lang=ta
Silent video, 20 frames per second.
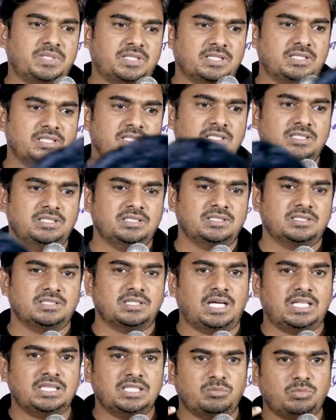பிறகு
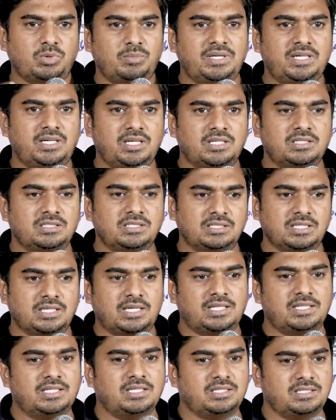அந்த மொமெண்ட்லேருந்து அந்த
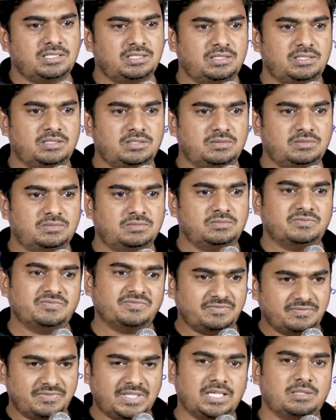கதை
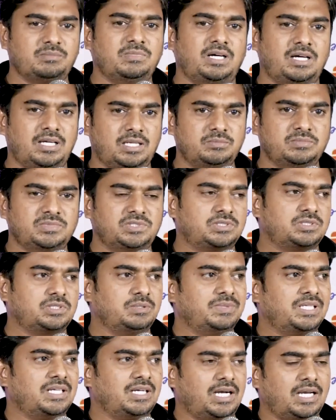வேகமாக ஆரம்பிச்சிச்சு
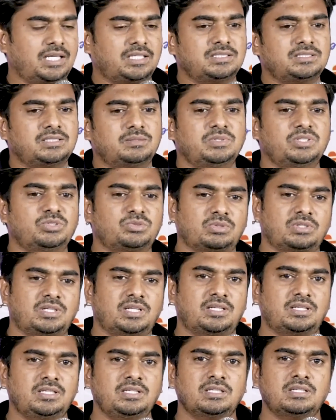இது மாதிரி நடக்குது அப்படின்னு
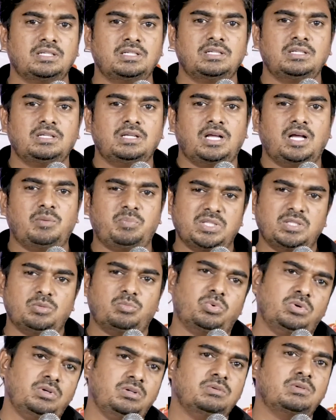சொன்னார் அப்போ அந்த
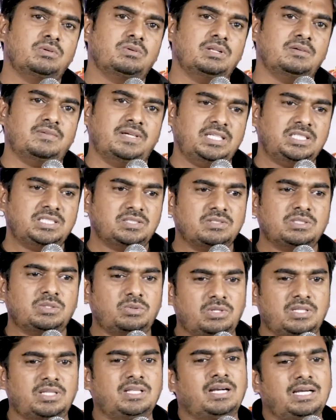பொண்ணு ஒரு வேளை வயசுக்கு
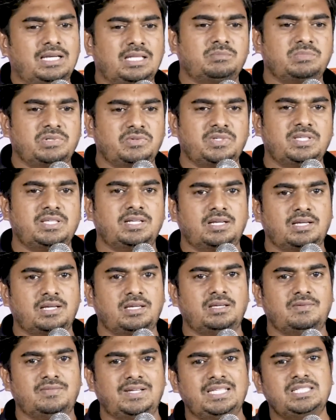வந்த தான் கல்யாணம் பண்ணி வைக்கிறாங்க
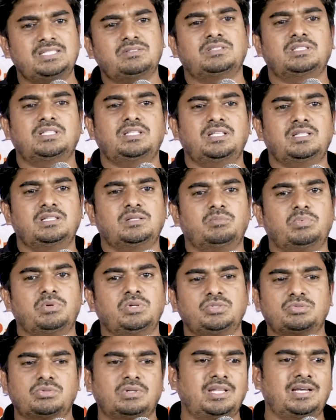வயசுக்கு வந்ததே அந்த
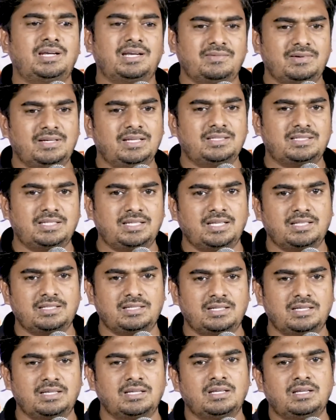பொண்ணு சொல்லலைன்னா வெளில
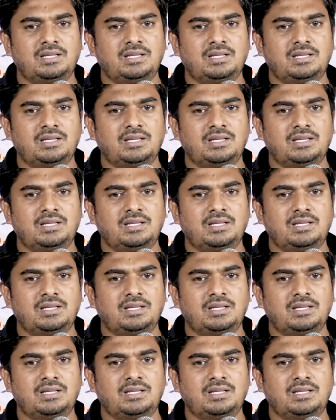தெரியாதுல்ல